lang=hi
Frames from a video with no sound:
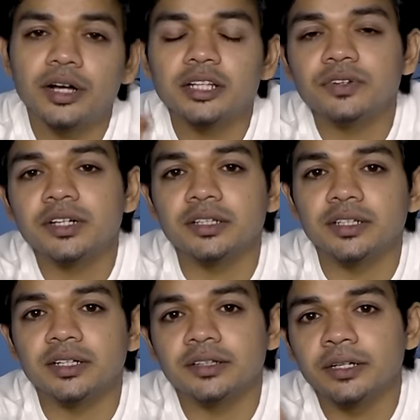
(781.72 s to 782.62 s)
ट्रांसफ़र कर
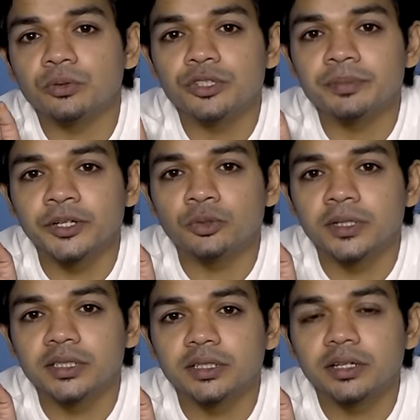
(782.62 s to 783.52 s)
दिया जाता है कुछ ही महीनों
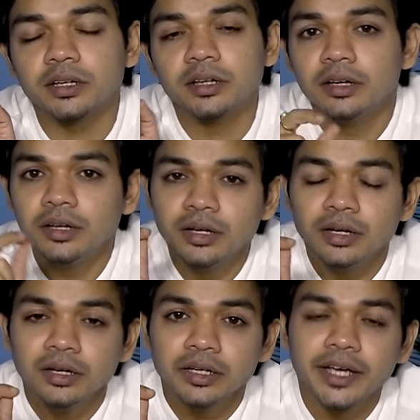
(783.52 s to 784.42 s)
बाद
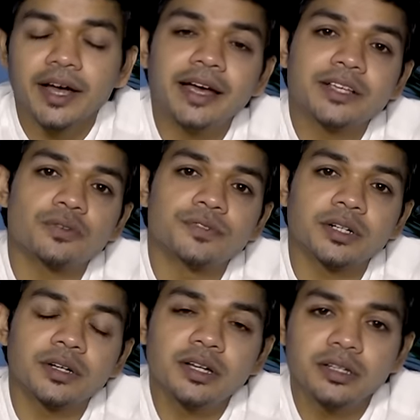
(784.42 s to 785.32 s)
एक आई
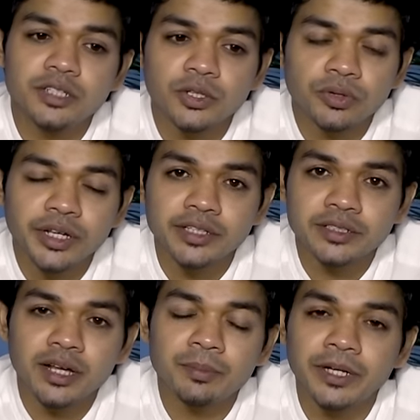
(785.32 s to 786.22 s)
ऑफिसर का जिन्होंने एक
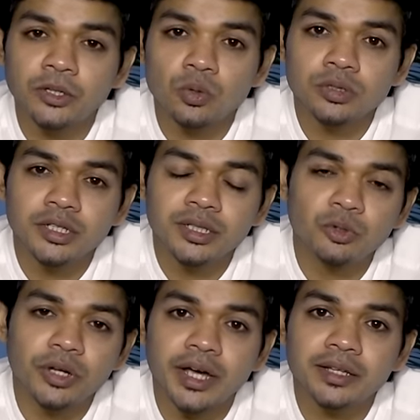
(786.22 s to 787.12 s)
स्टेप एक ठोस कदम
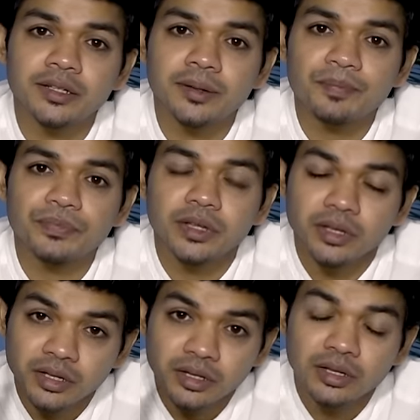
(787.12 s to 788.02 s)
उठाया था
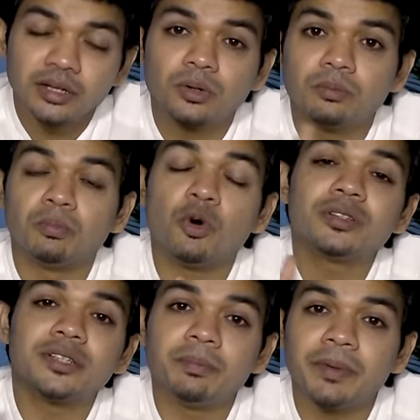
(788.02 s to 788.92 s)

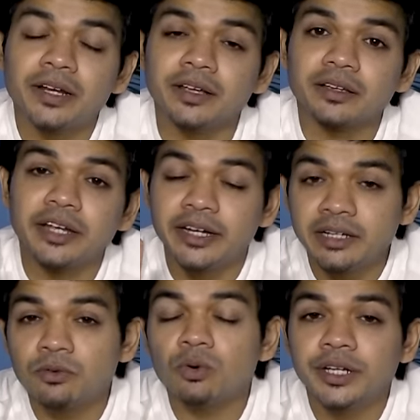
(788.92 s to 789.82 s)
बहुत साल पहले
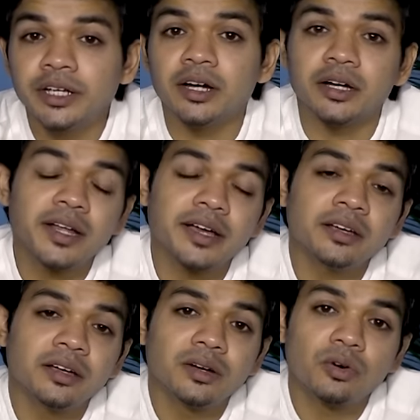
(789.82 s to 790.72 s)
84 की ये घटना
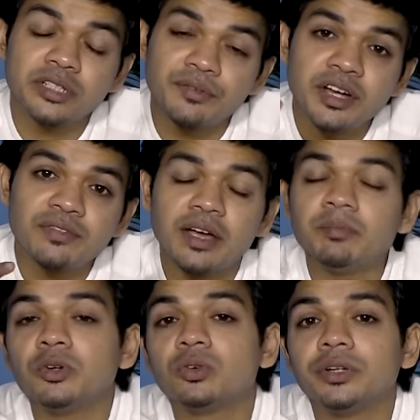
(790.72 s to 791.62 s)
है और 75
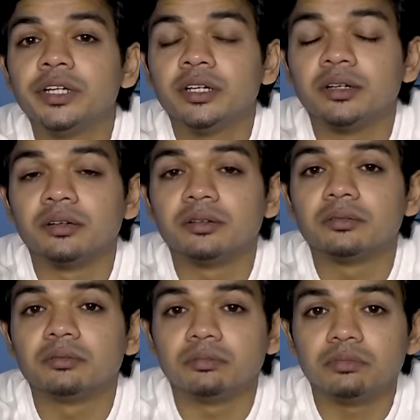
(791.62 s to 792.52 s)
में उन्होंने
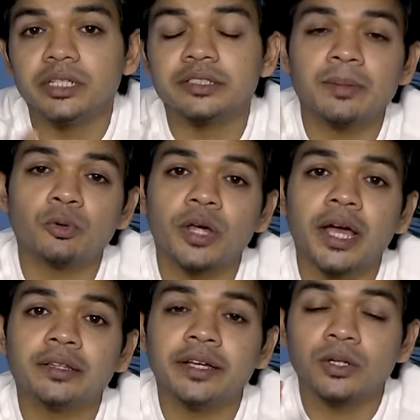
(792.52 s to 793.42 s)
ये स्टेप
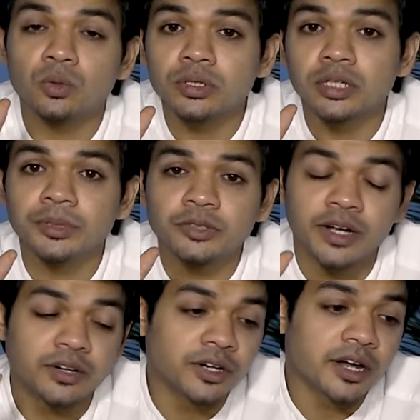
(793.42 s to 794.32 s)
उठाया था एक ठोस कदम इस
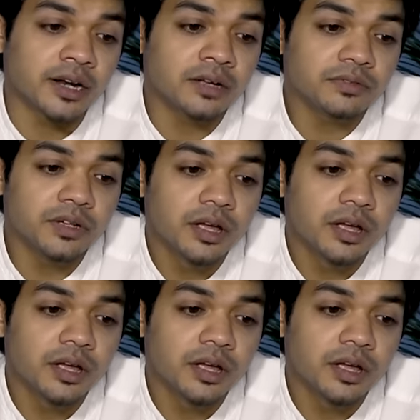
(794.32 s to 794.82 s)
फैक्ट्री के खिलाफ